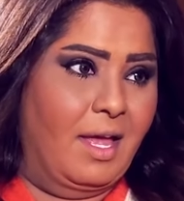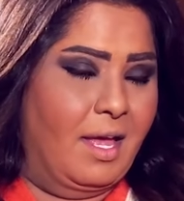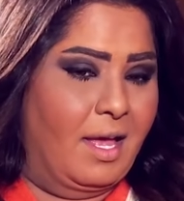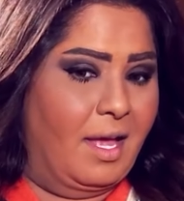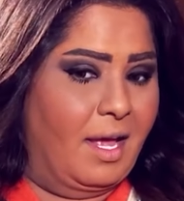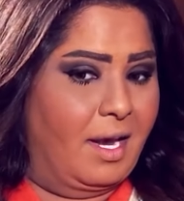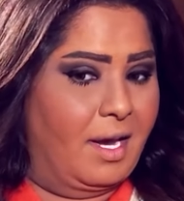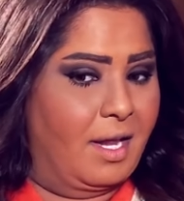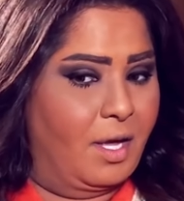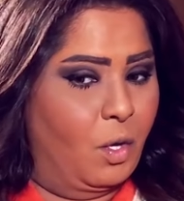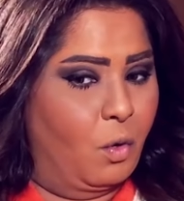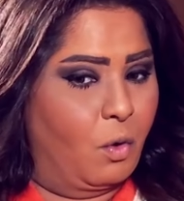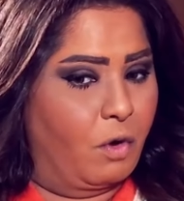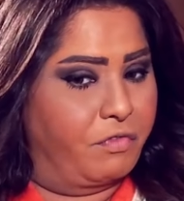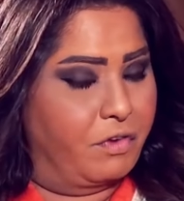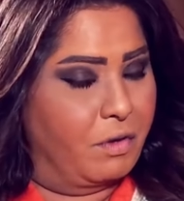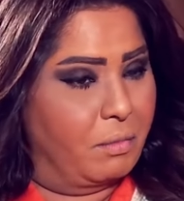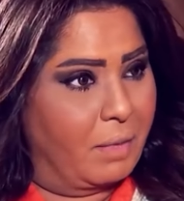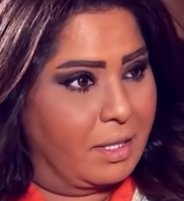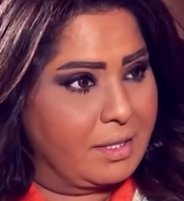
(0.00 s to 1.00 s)
اللي هو
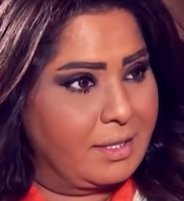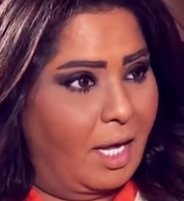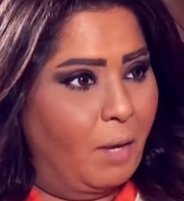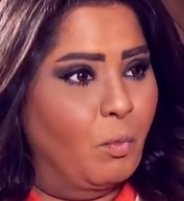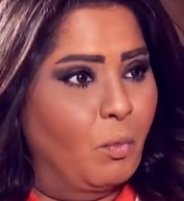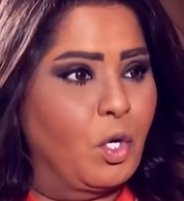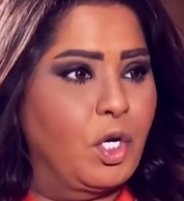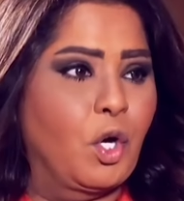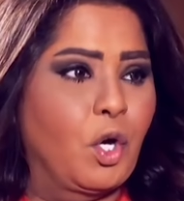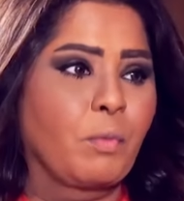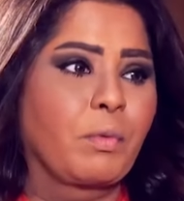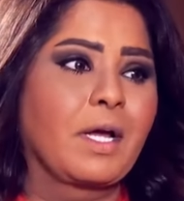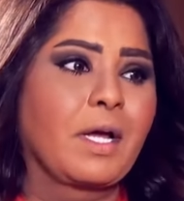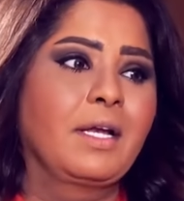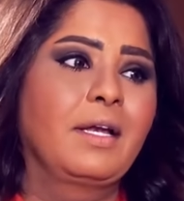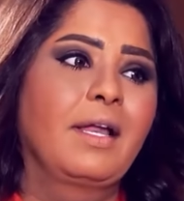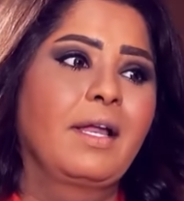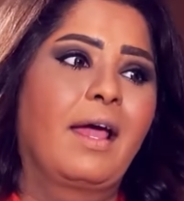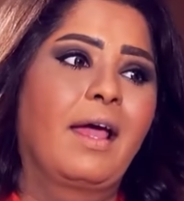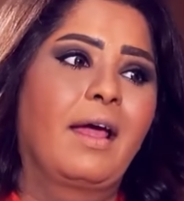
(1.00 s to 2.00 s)
في المطعم واليوم
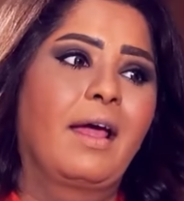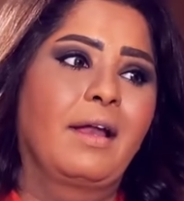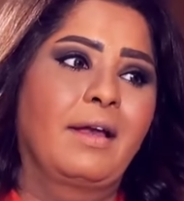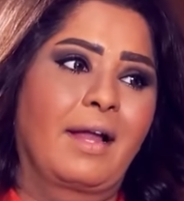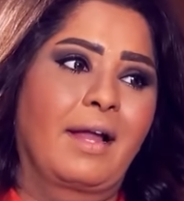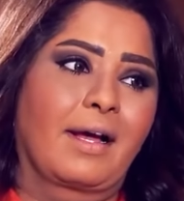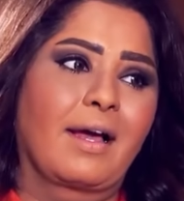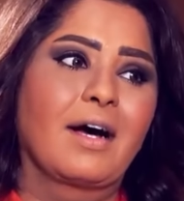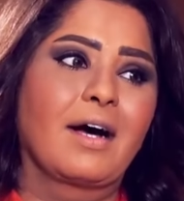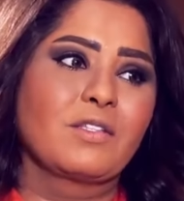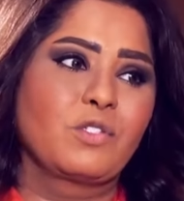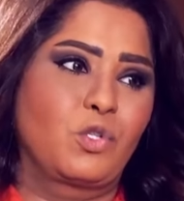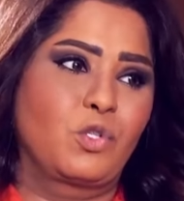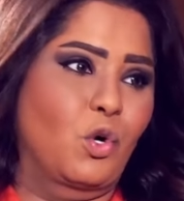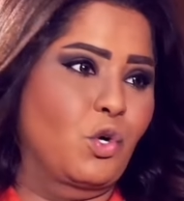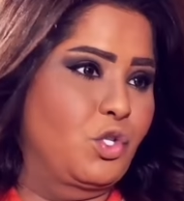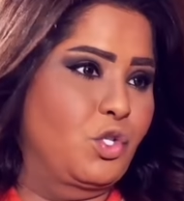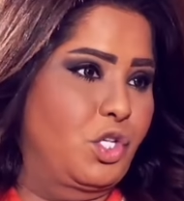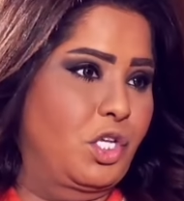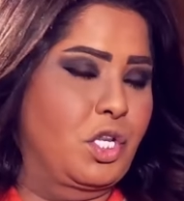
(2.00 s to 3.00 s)
كنا انه كان
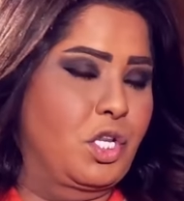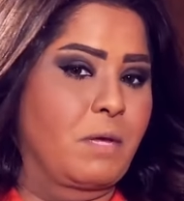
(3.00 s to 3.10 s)
زوجي انه